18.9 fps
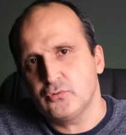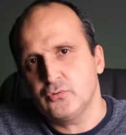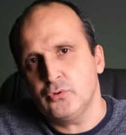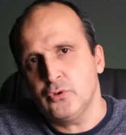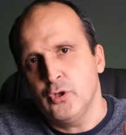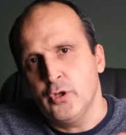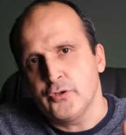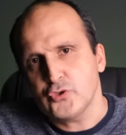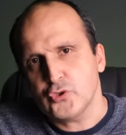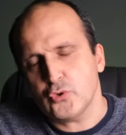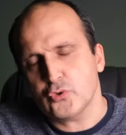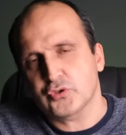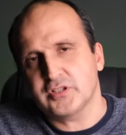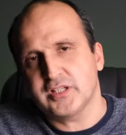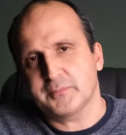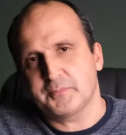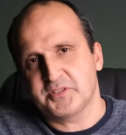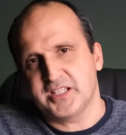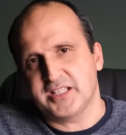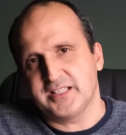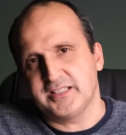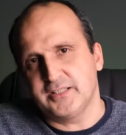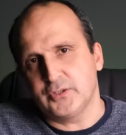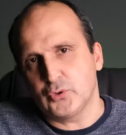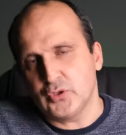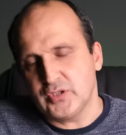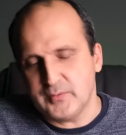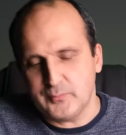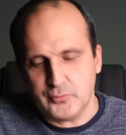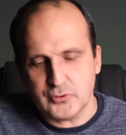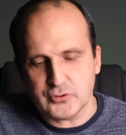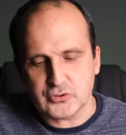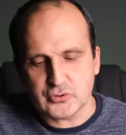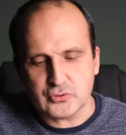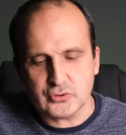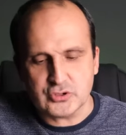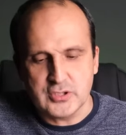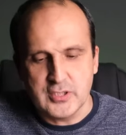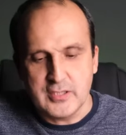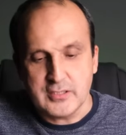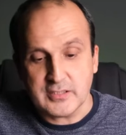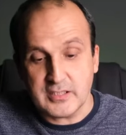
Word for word: günü çok rahat bir şekilde görebiliyorsunuz.